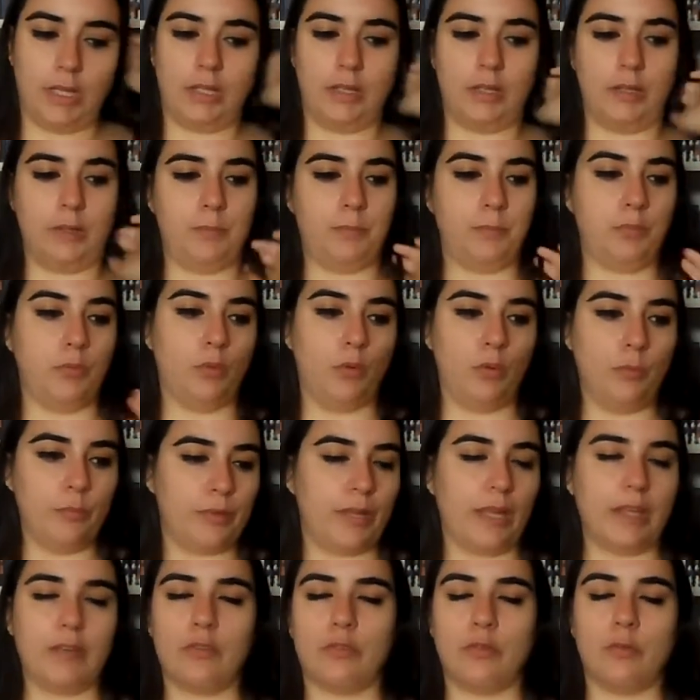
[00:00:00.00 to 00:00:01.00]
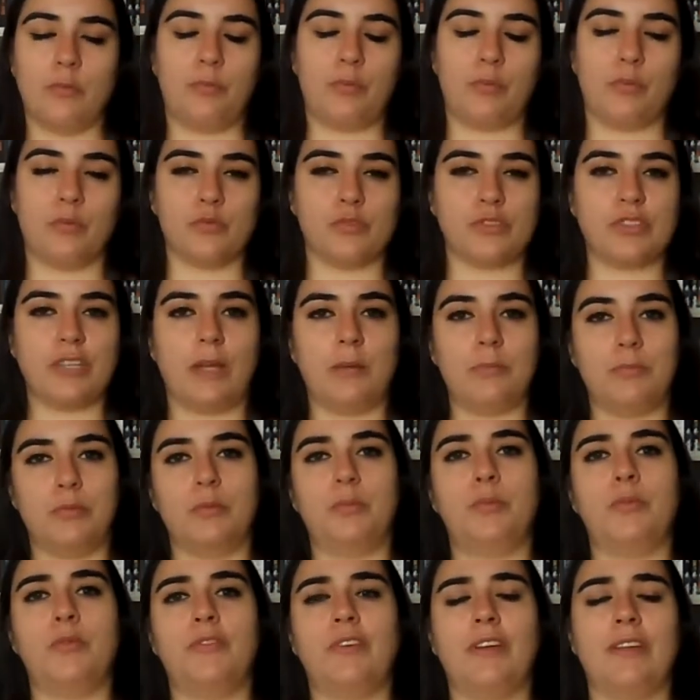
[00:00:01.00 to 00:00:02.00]
ils pourront peut-être se plonger un
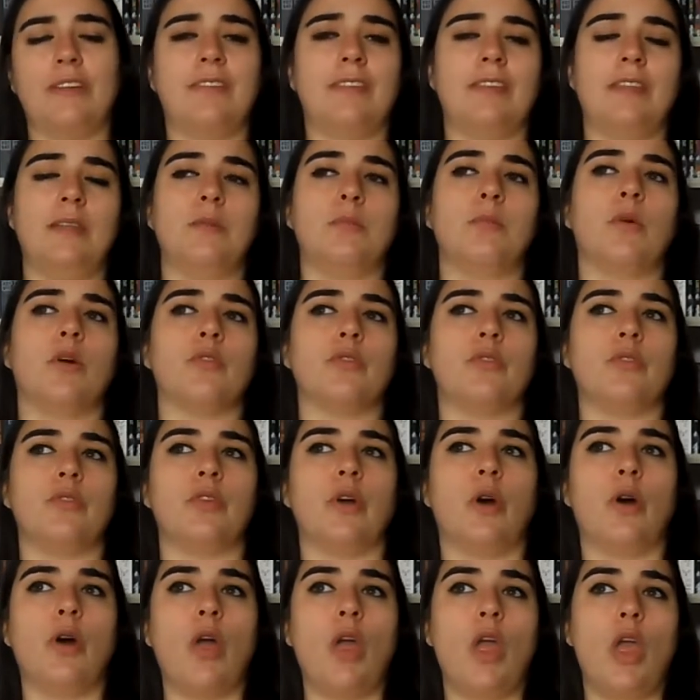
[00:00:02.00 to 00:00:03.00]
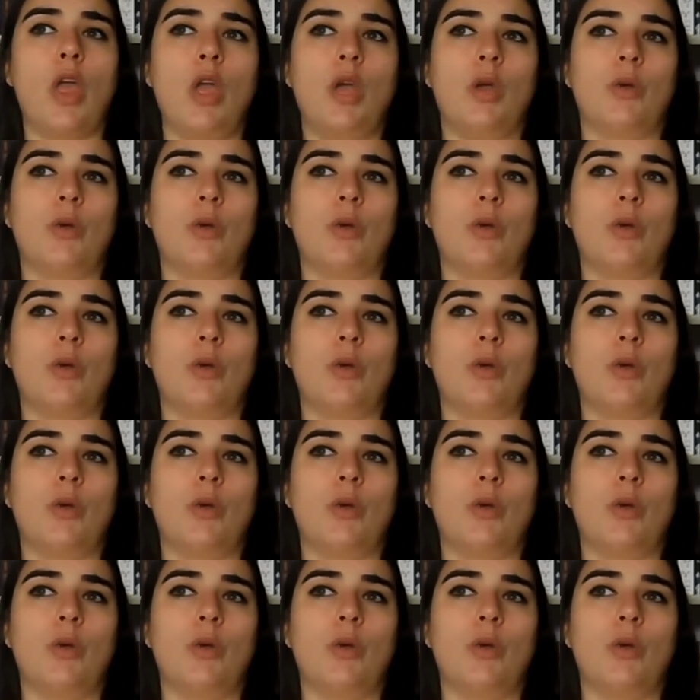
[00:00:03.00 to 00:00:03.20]
peu plus facilement dedans.